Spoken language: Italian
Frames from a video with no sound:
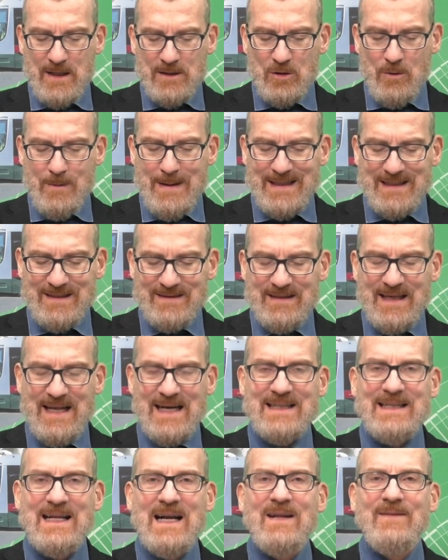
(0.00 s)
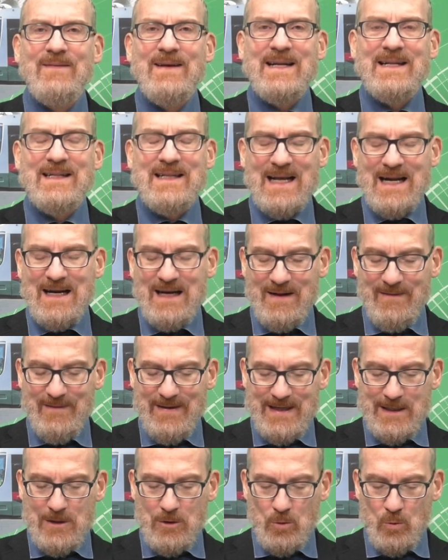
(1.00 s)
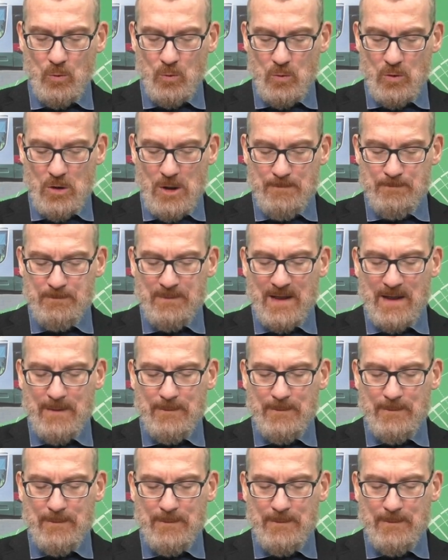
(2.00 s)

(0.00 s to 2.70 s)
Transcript: Domani sera dalle 20 alle 21